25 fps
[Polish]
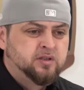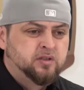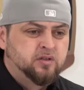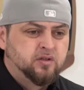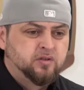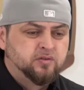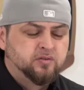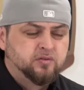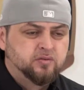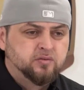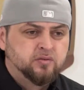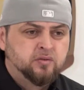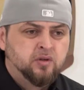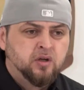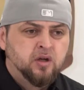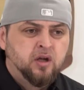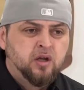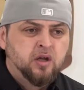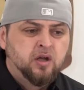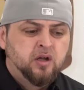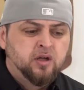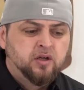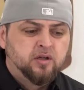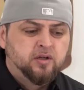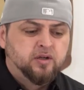nylonu,
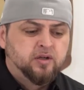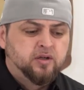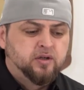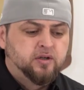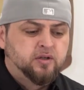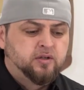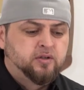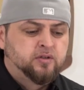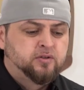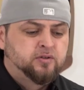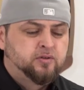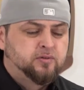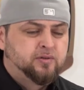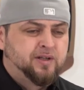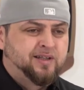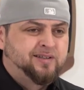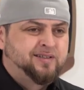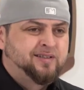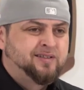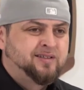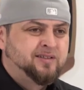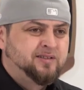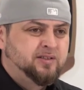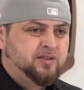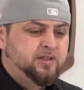E, która
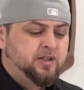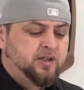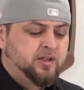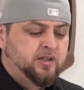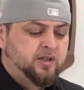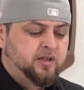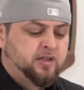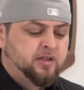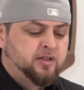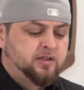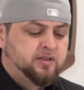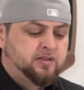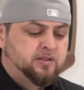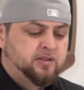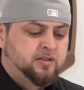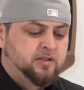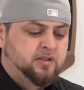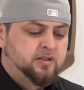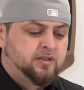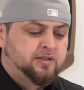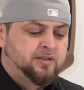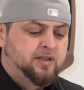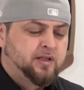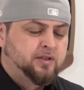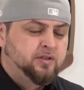tnie,
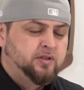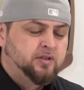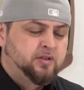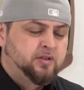e, ta